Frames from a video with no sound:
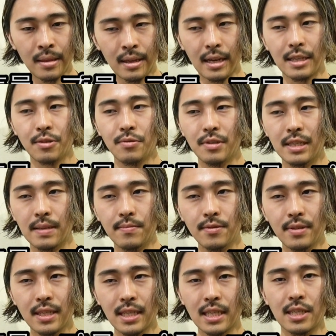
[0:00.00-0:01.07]
なんかその自
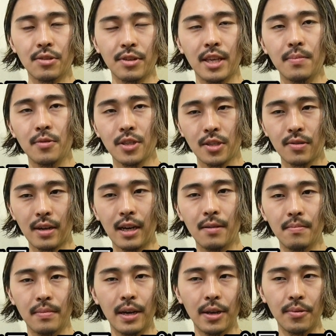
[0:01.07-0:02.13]
分自身の気持ちとか
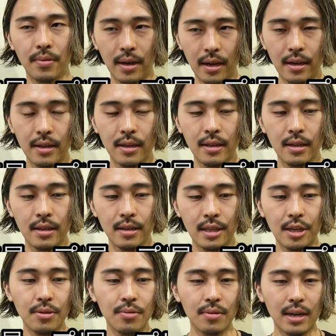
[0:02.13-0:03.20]
塩梅と
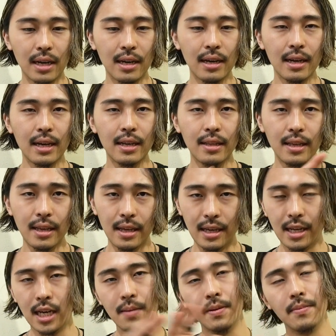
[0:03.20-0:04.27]
かっていうのを考え
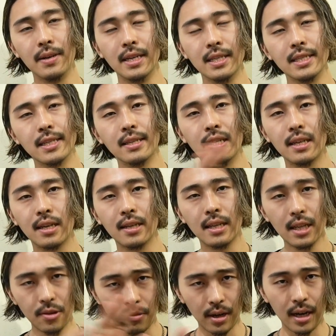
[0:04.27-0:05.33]
て選べばいいんじゃないか
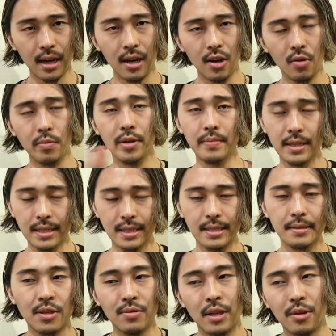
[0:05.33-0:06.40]
なとは思いま
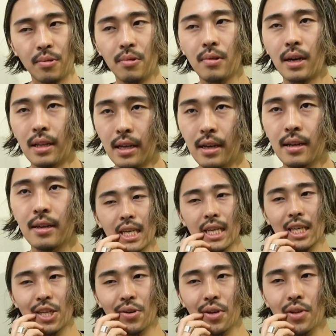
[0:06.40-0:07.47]
すそんなところかな
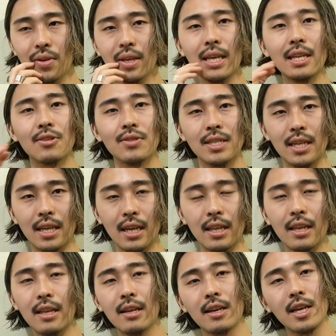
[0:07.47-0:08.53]
一人の意見として聞い
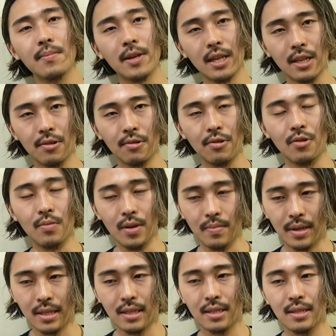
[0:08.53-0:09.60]
ていただければなと思い
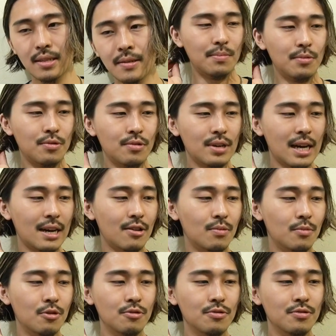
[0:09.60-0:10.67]
ますま僕が
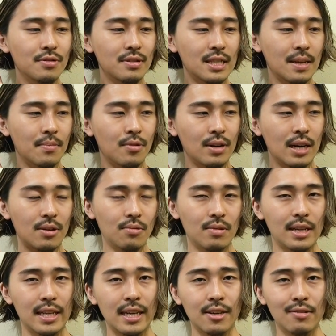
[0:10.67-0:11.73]
思う専門学校
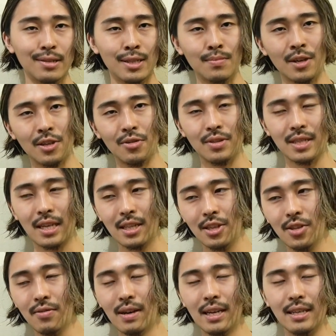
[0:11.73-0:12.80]
か大学に進むかどっちかって
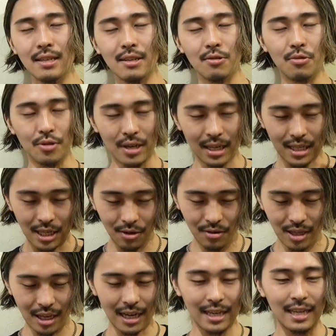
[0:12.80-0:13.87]
いうのはこういう感じだ
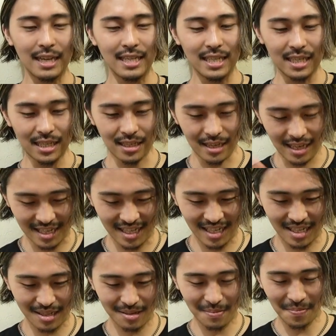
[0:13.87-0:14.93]
よっていう話で
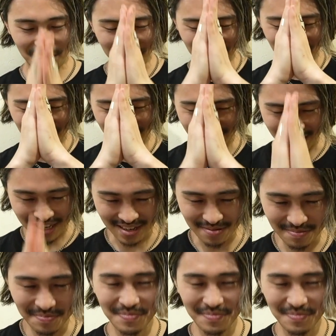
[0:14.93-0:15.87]
すはい